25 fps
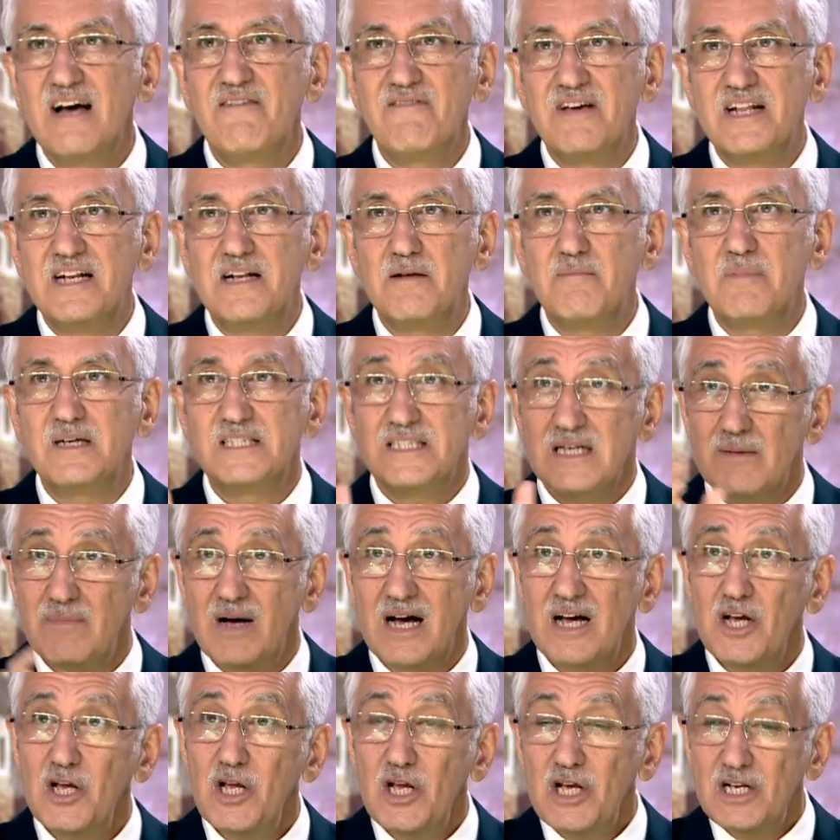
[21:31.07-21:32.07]
verilmez ama
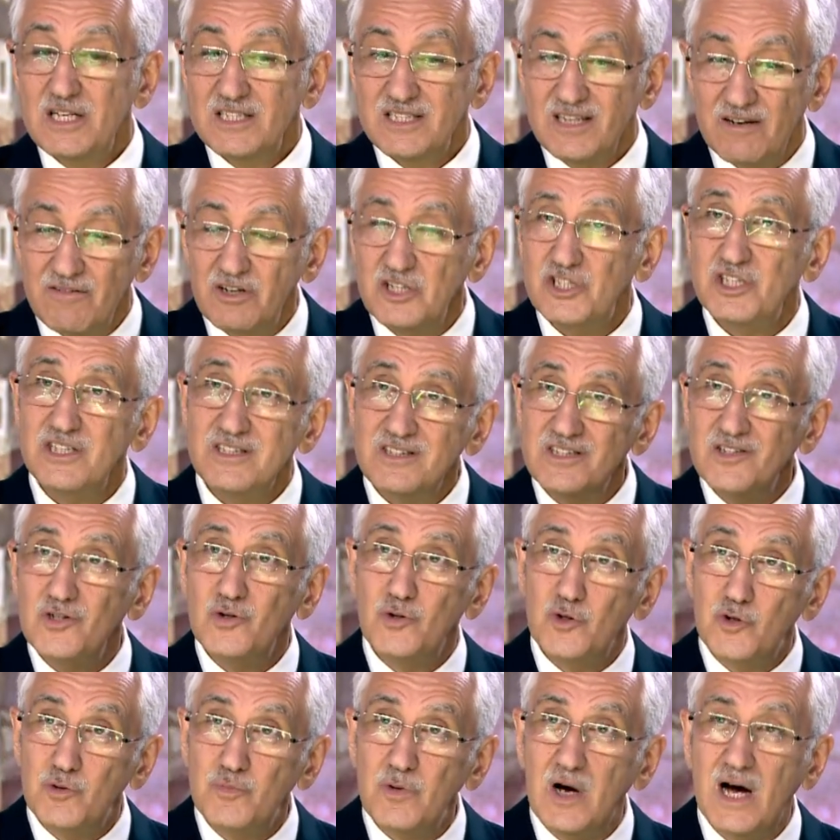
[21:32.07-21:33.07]
savaşın
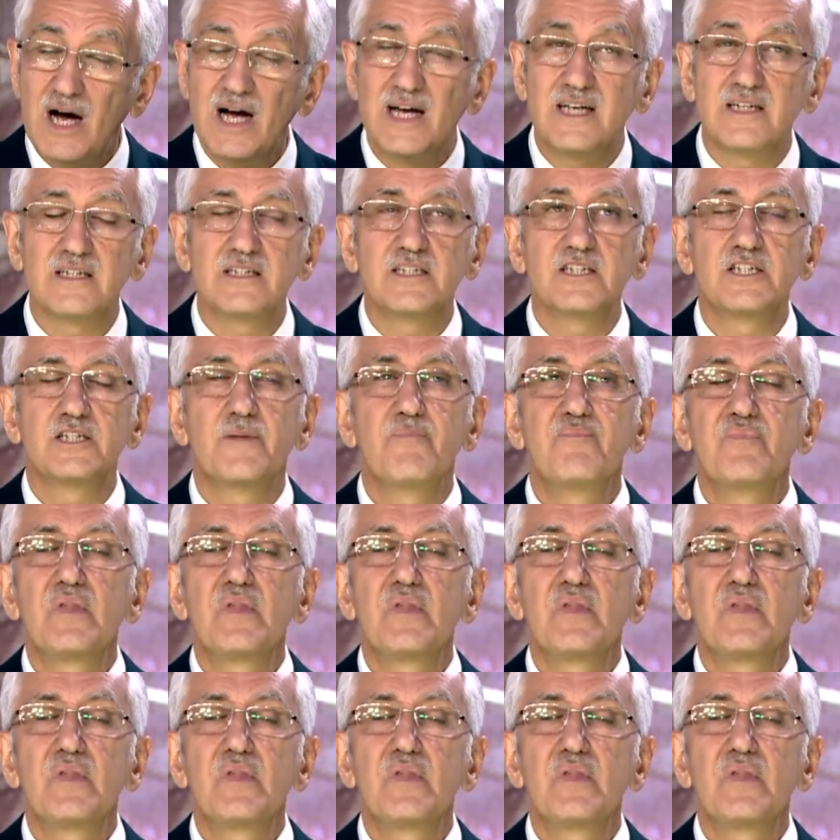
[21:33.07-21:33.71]
hükmü ayrıdır.